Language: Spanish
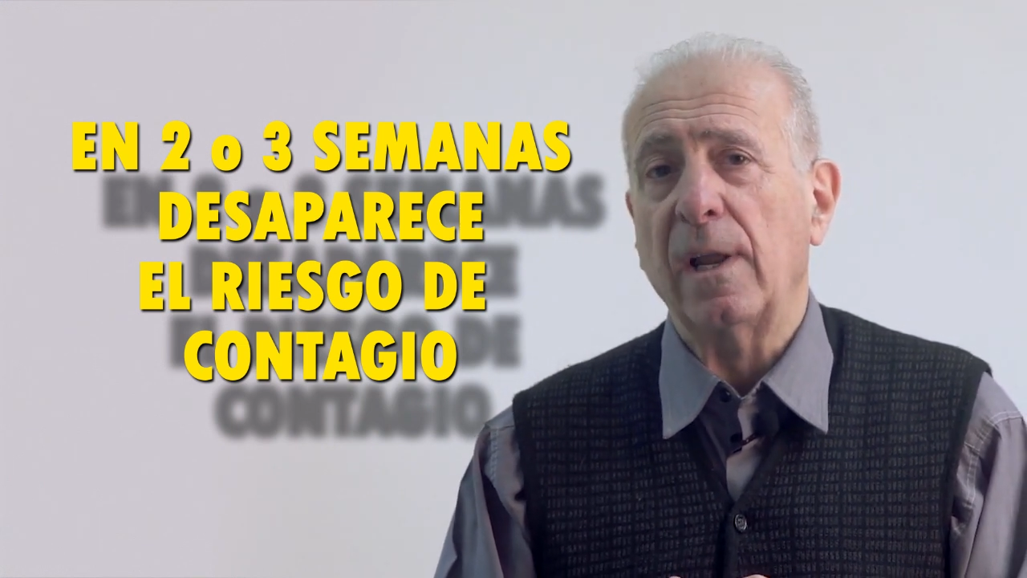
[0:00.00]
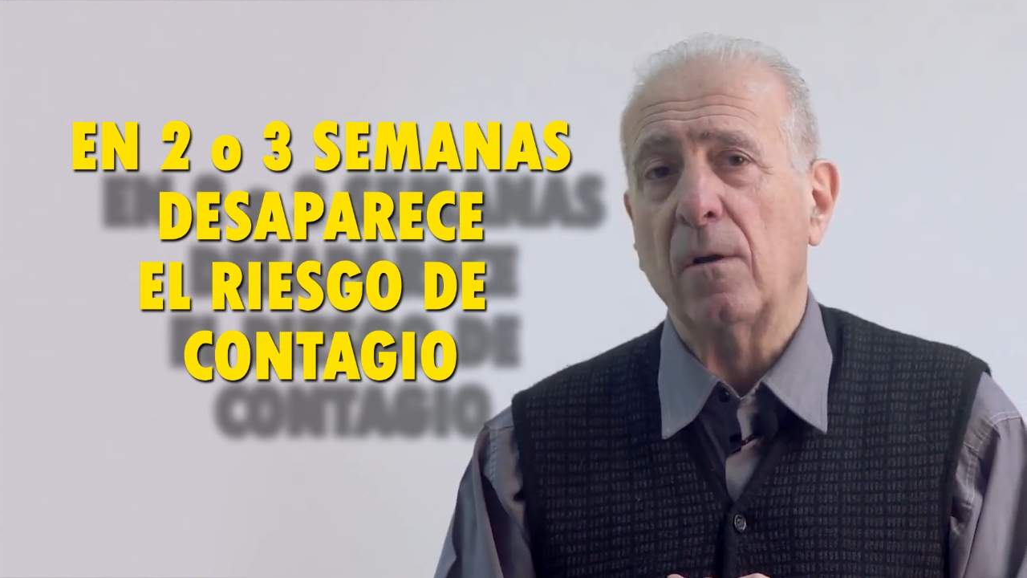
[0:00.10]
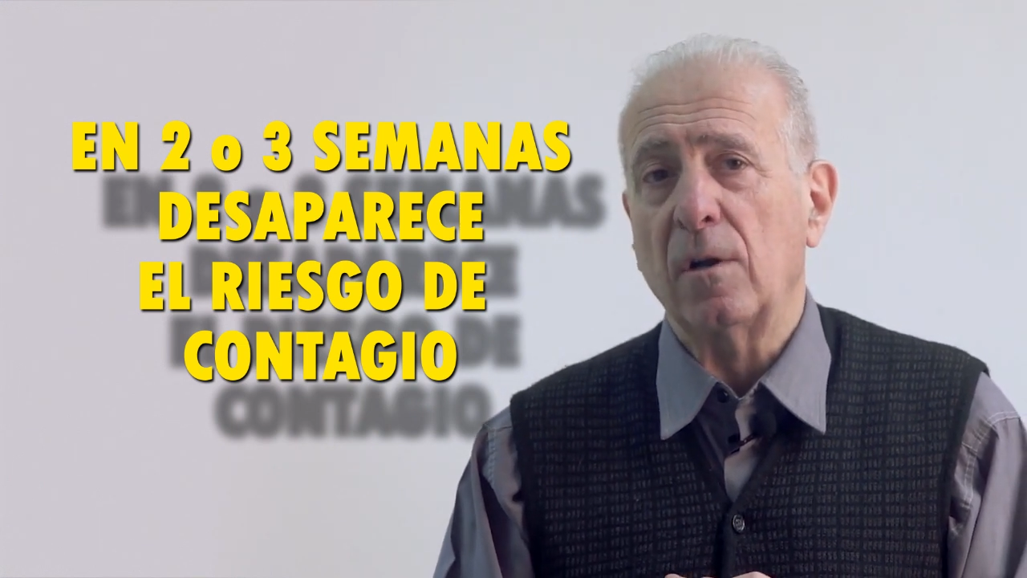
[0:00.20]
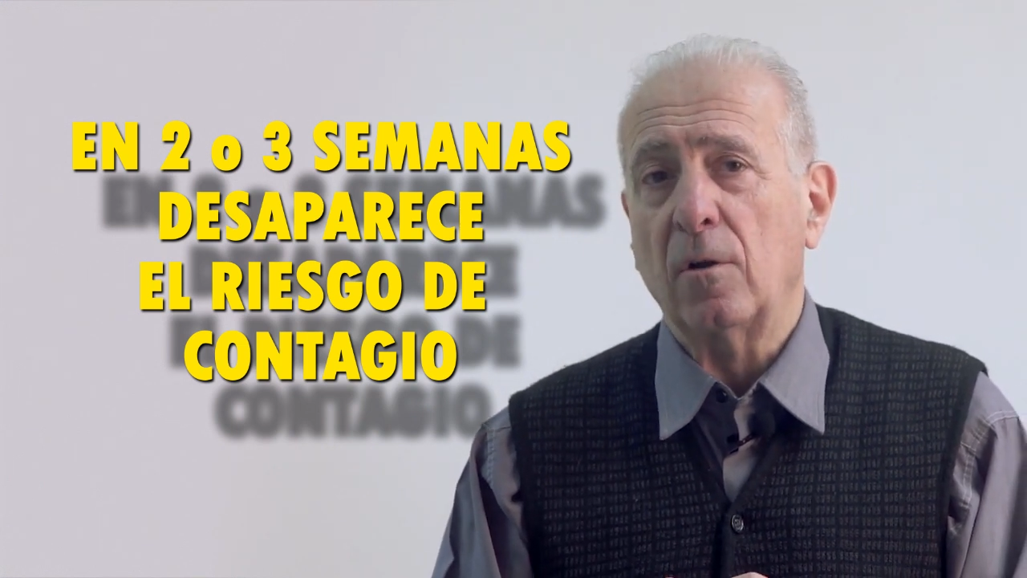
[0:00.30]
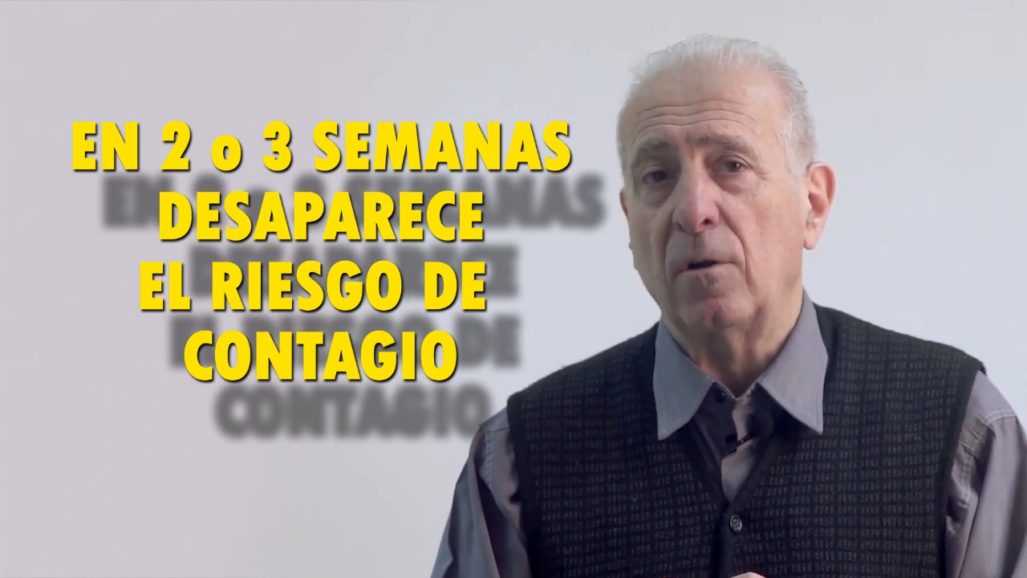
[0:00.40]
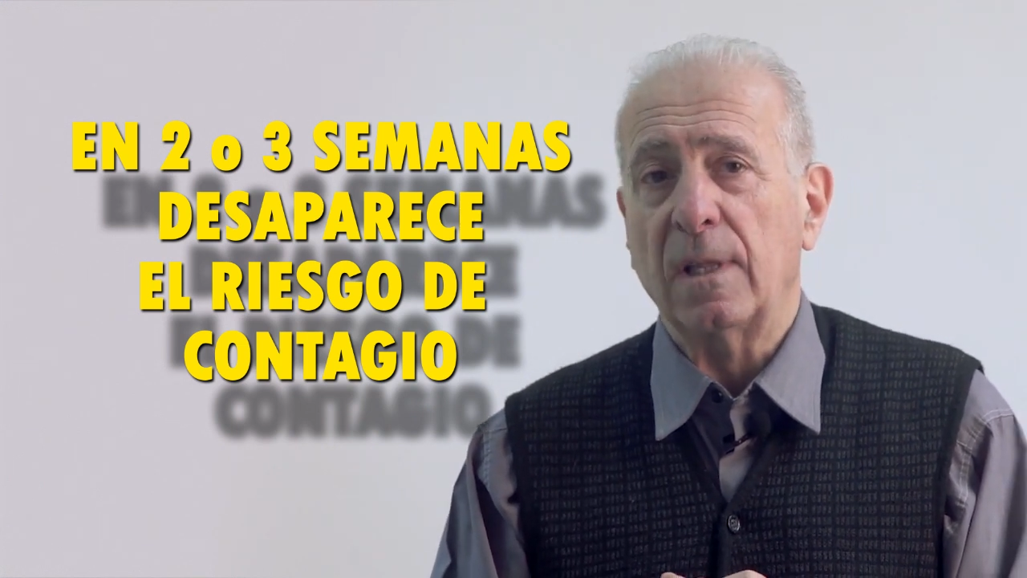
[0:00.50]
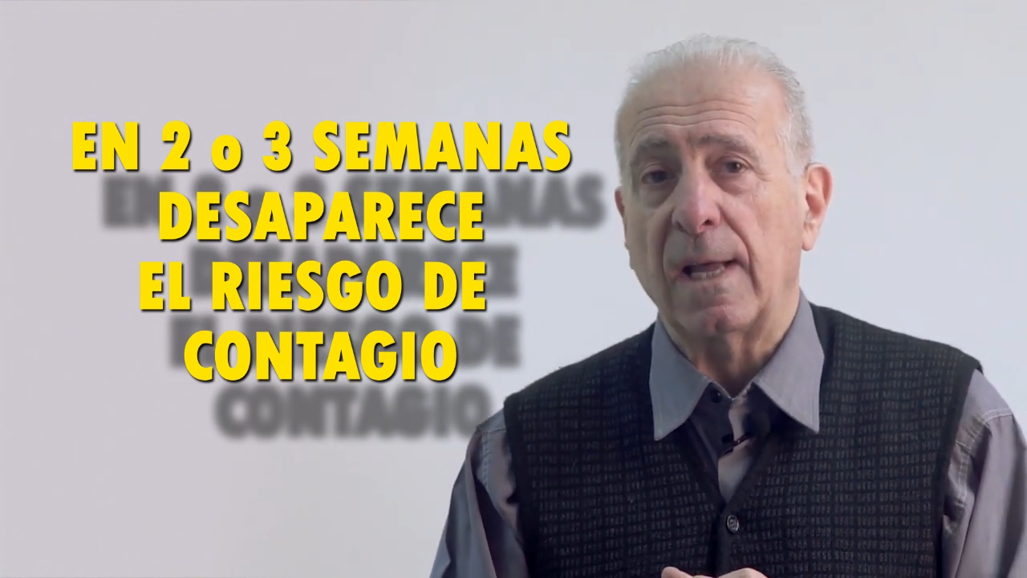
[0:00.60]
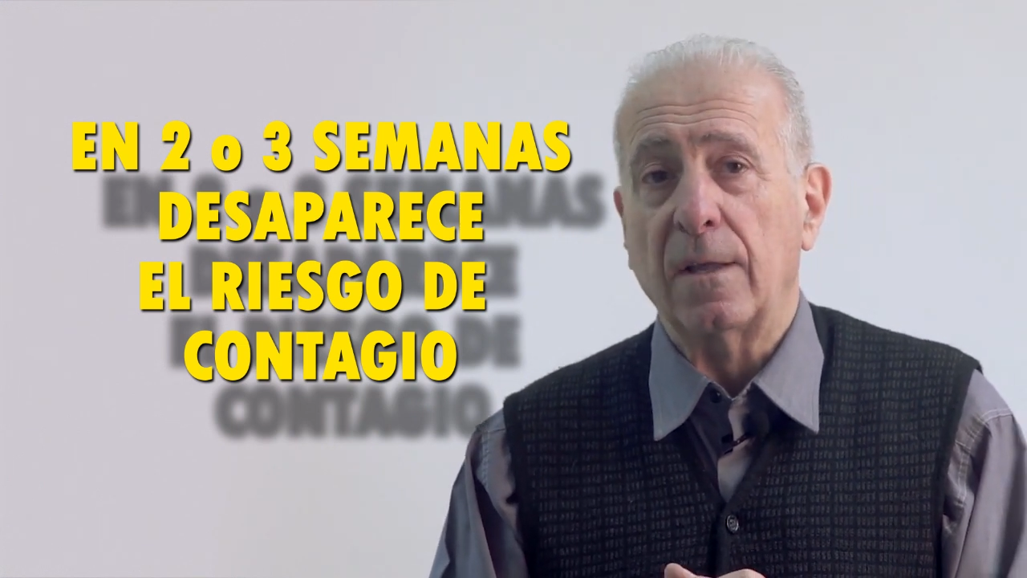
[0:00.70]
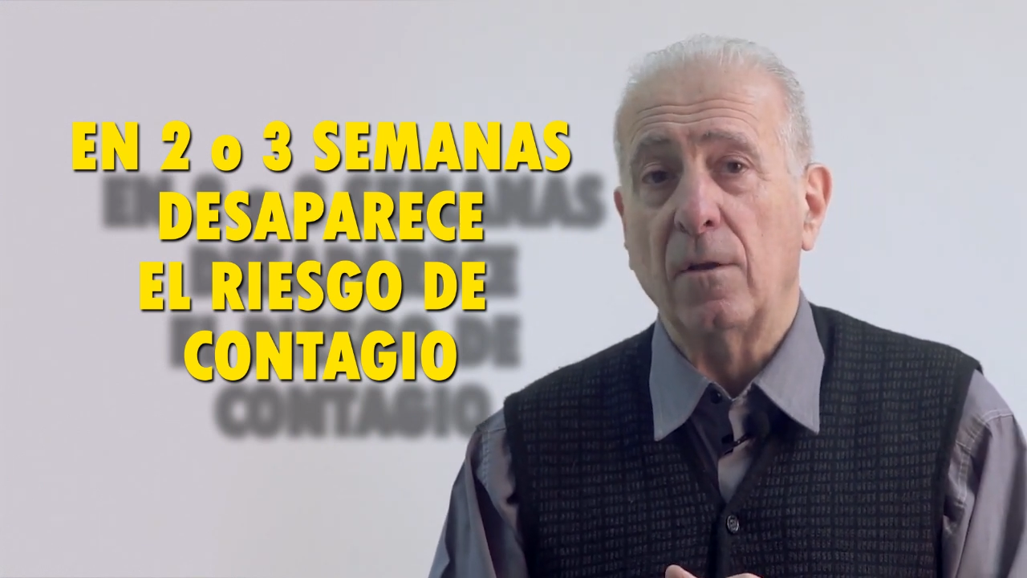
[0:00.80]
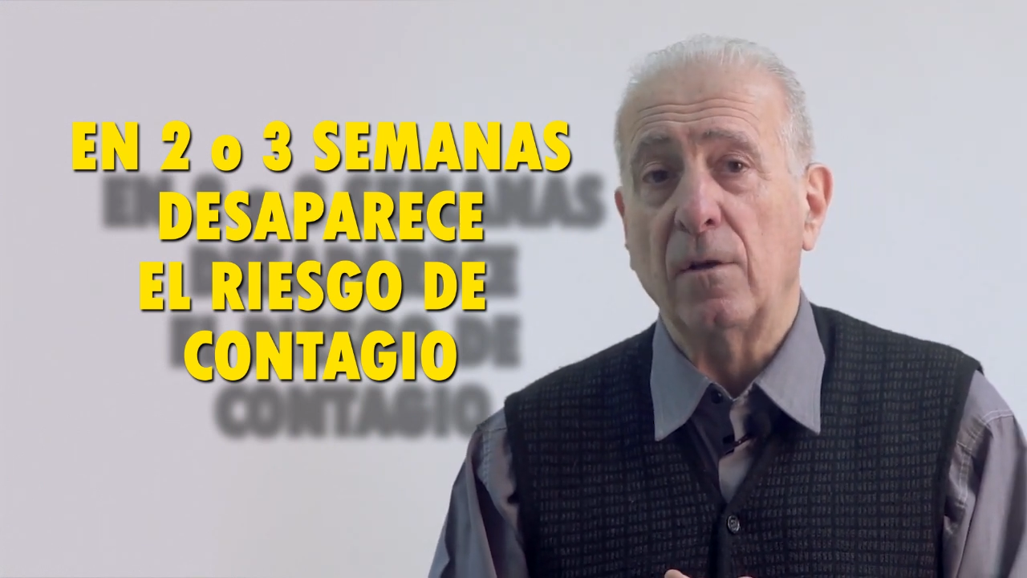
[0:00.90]
riesgo de
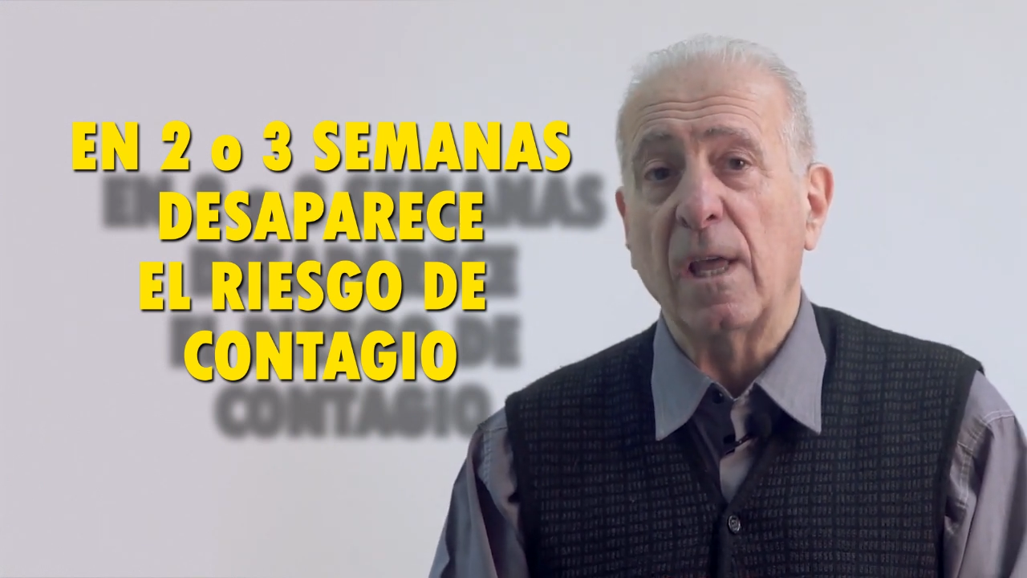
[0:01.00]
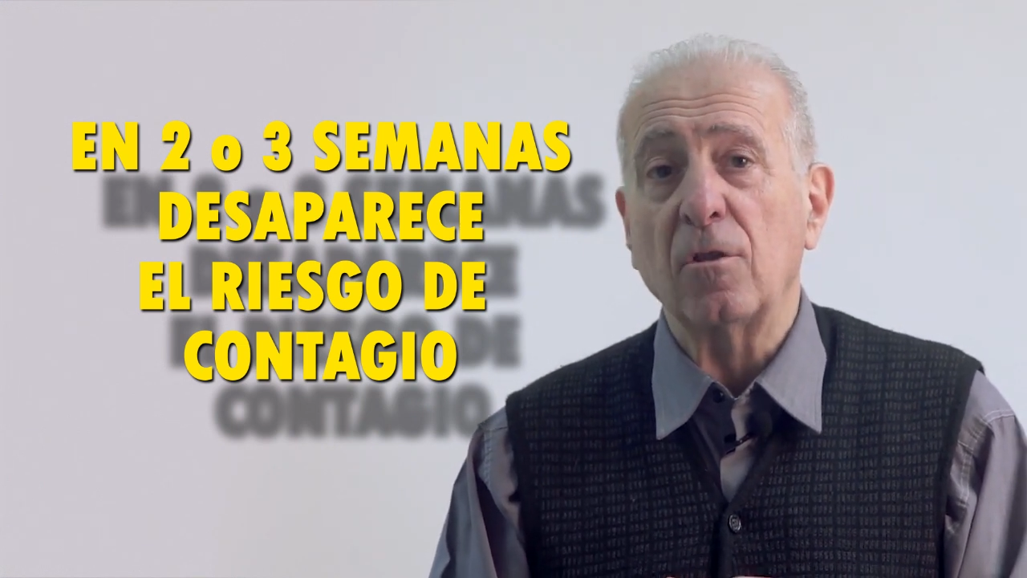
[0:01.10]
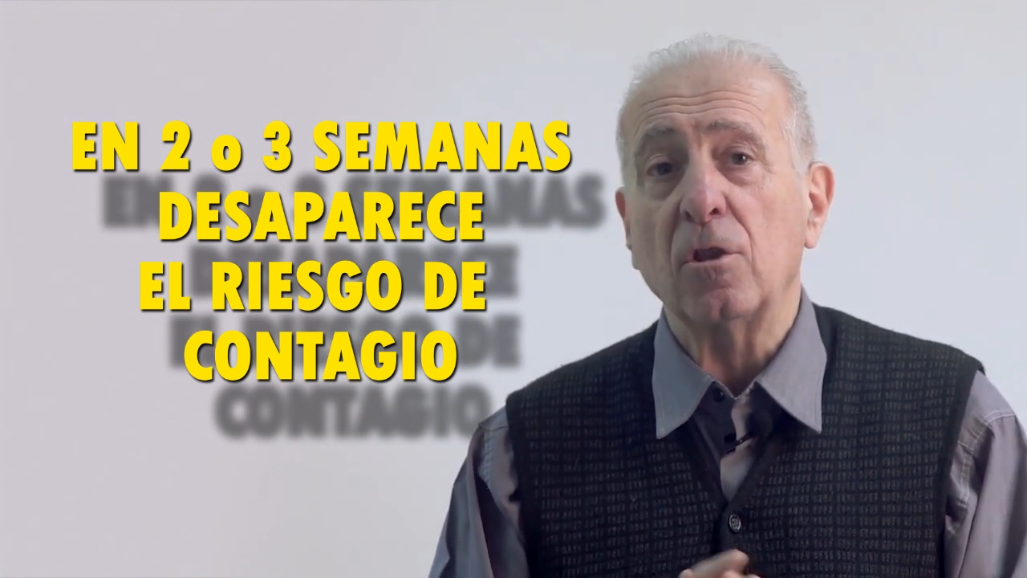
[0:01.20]
contagio y